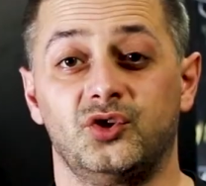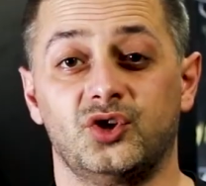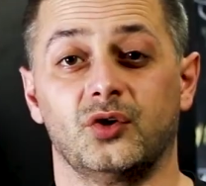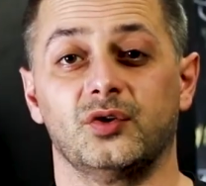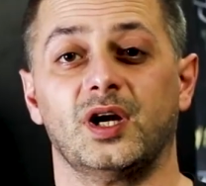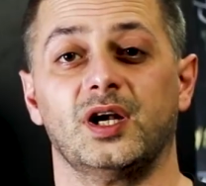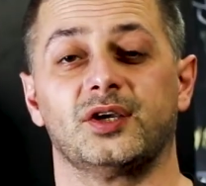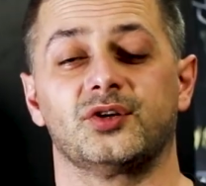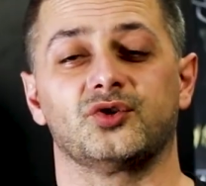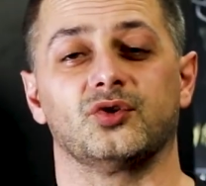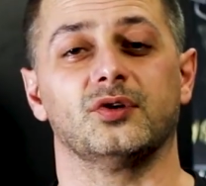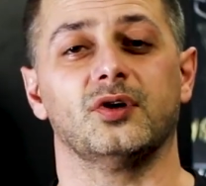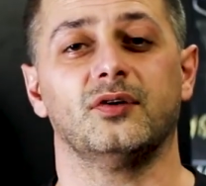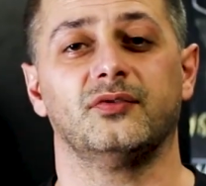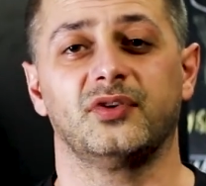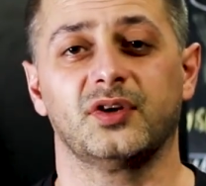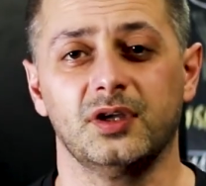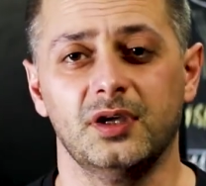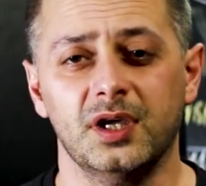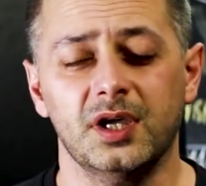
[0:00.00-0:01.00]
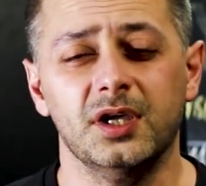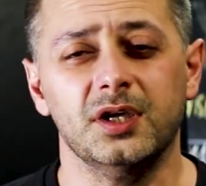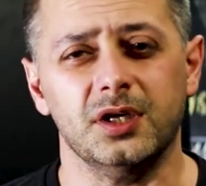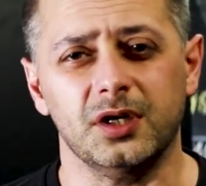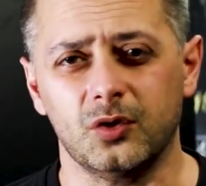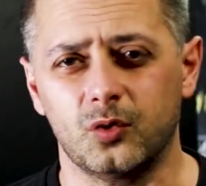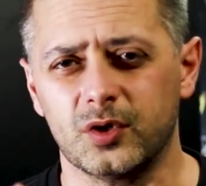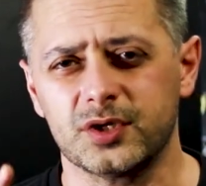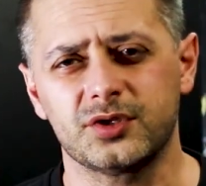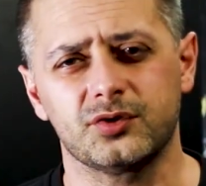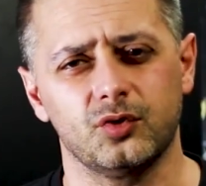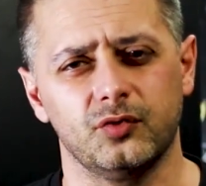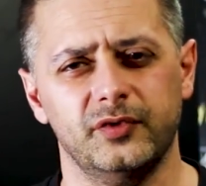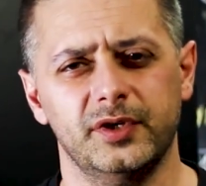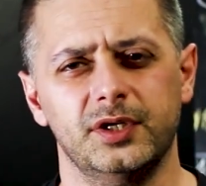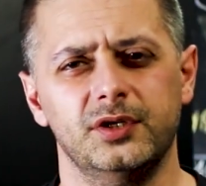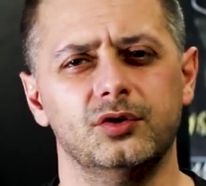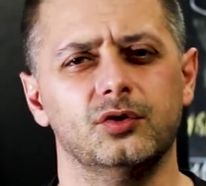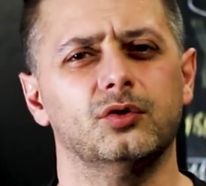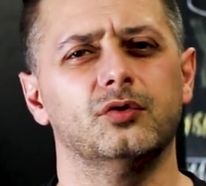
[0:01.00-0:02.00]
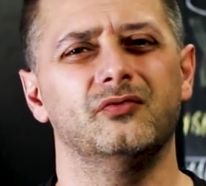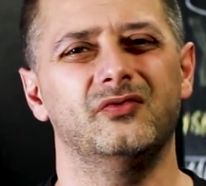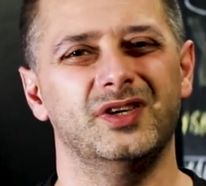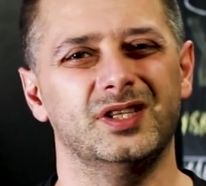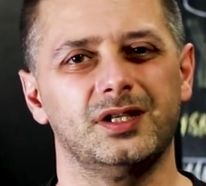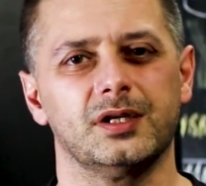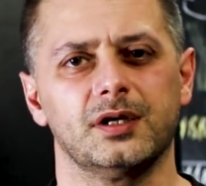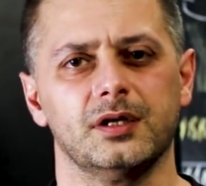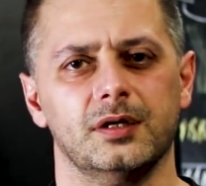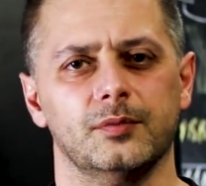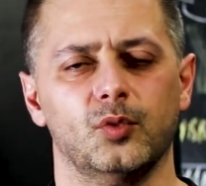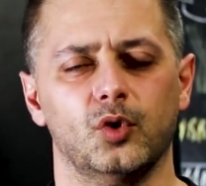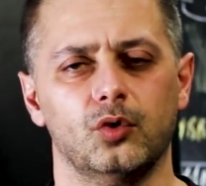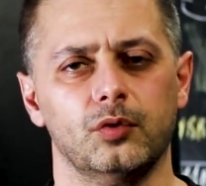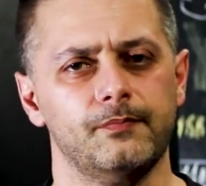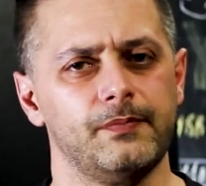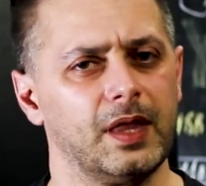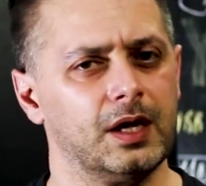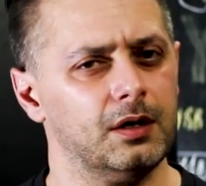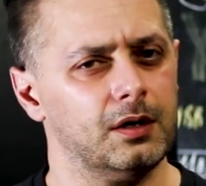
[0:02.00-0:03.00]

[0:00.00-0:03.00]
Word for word: Ciao da Alex Onofri, in questo video vedremo